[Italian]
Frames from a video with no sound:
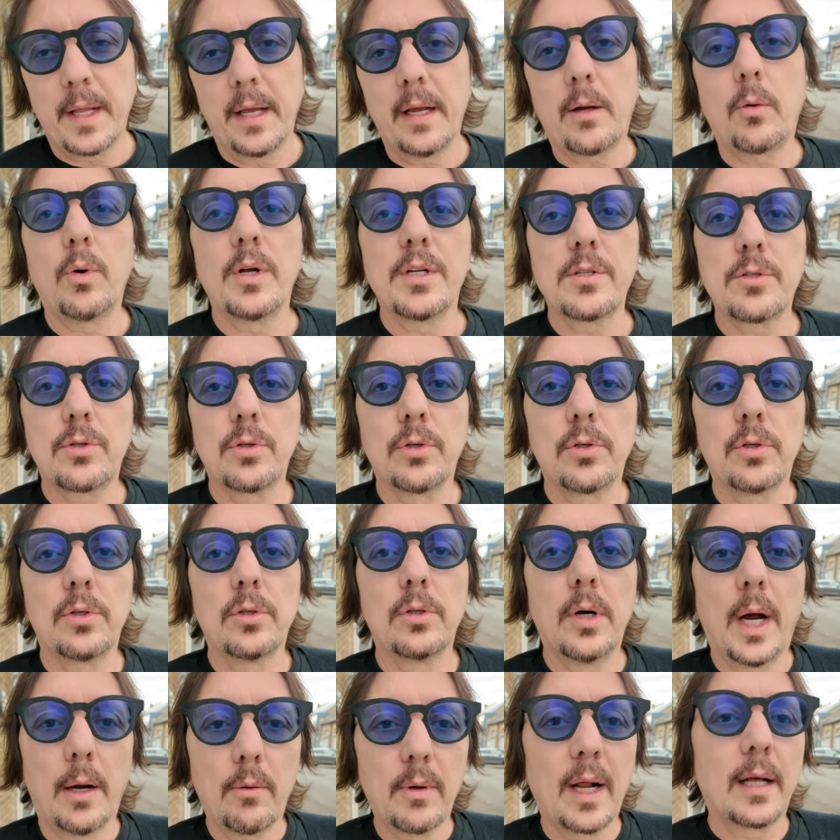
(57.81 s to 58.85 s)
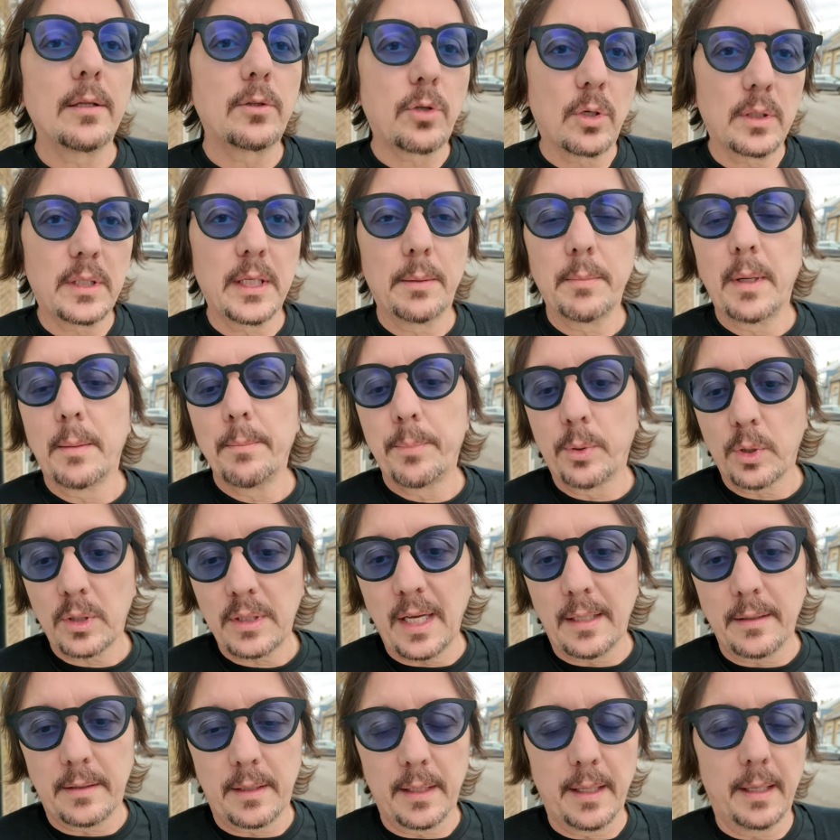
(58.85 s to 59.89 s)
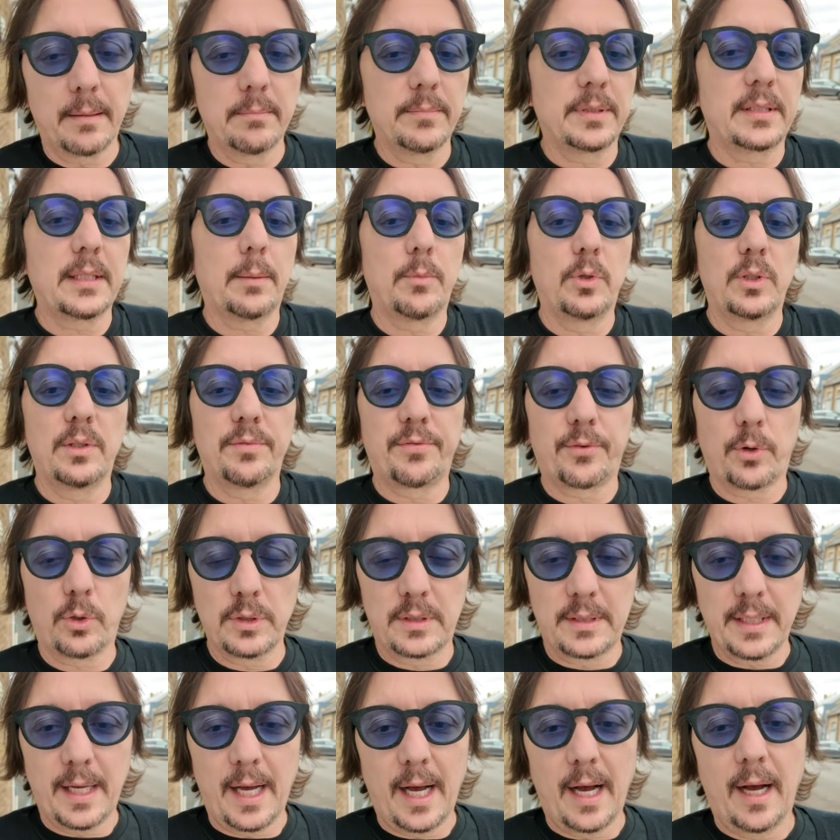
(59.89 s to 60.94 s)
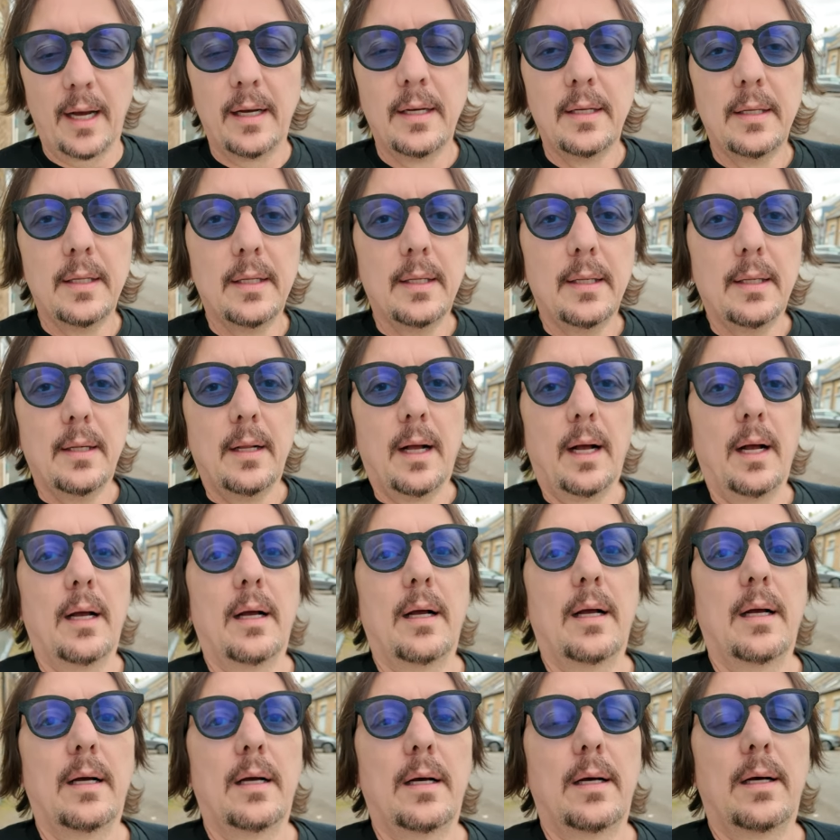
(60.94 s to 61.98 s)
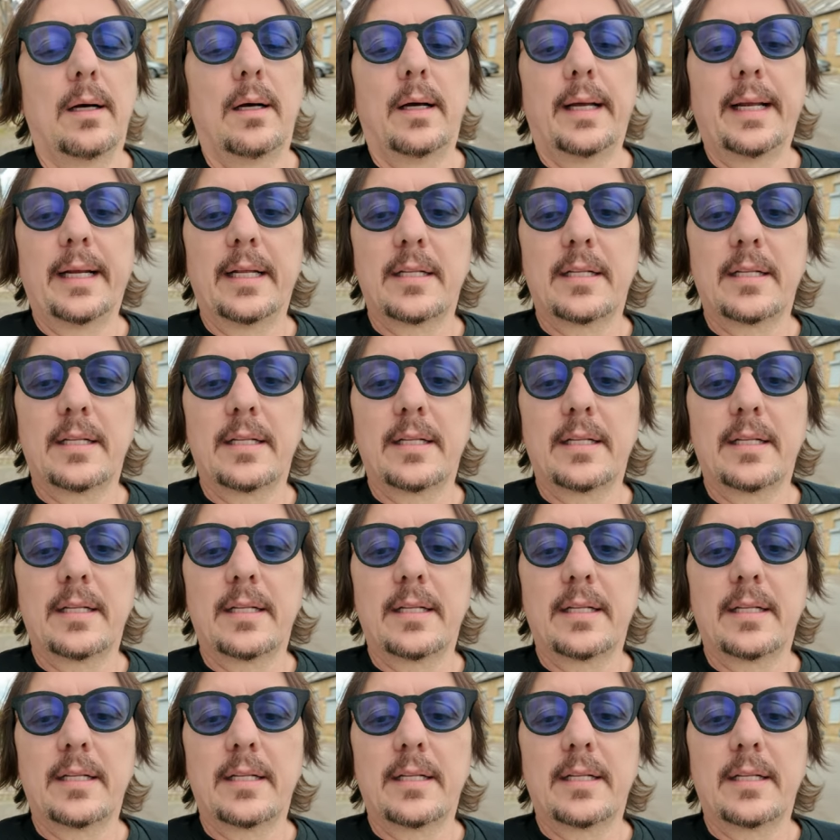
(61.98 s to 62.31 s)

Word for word: E questo è un altro tema importante, siamo di fronte a eh,